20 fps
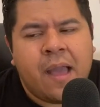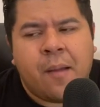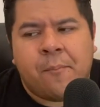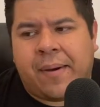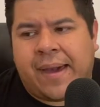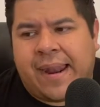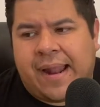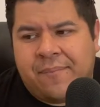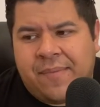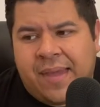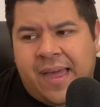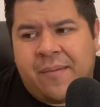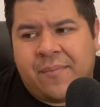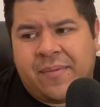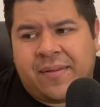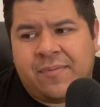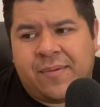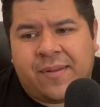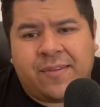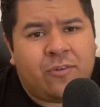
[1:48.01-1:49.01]
Para mí
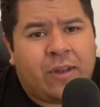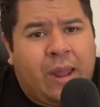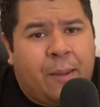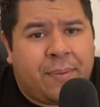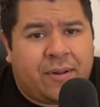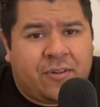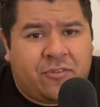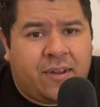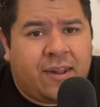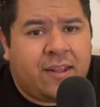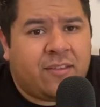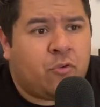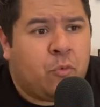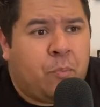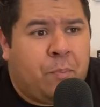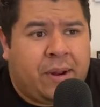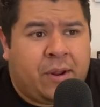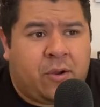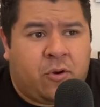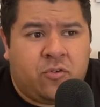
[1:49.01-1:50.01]
además me hace una persona
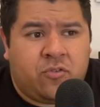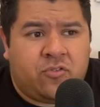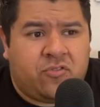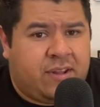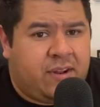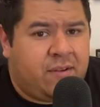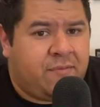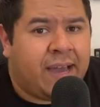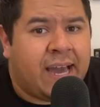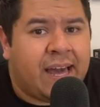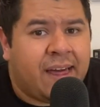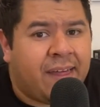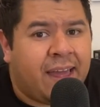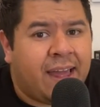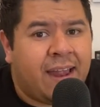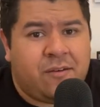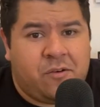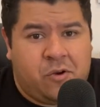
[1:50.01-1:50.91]
súper conservada,